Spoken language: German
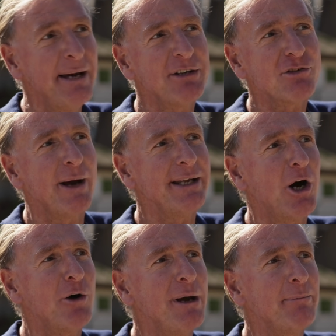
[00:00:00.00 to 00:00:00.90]
hier haben die
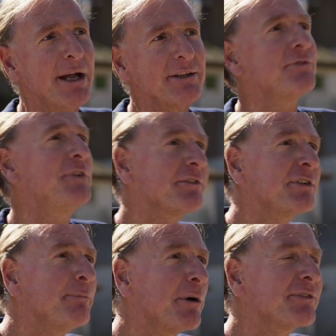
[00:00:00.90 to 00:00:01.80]
Schweine auch mehr Platz,
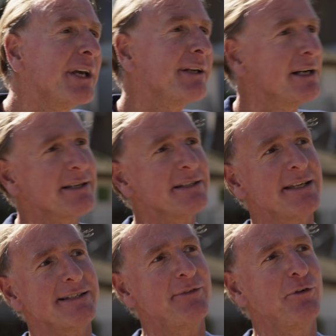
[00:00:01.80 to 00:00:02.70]
40 Prozent als
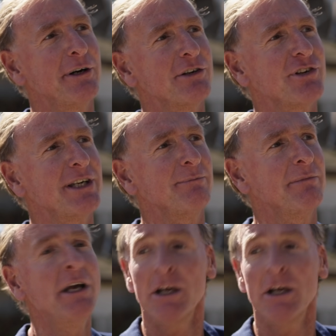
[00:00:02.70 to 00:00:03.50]
gesetzlich vorgeschrieben.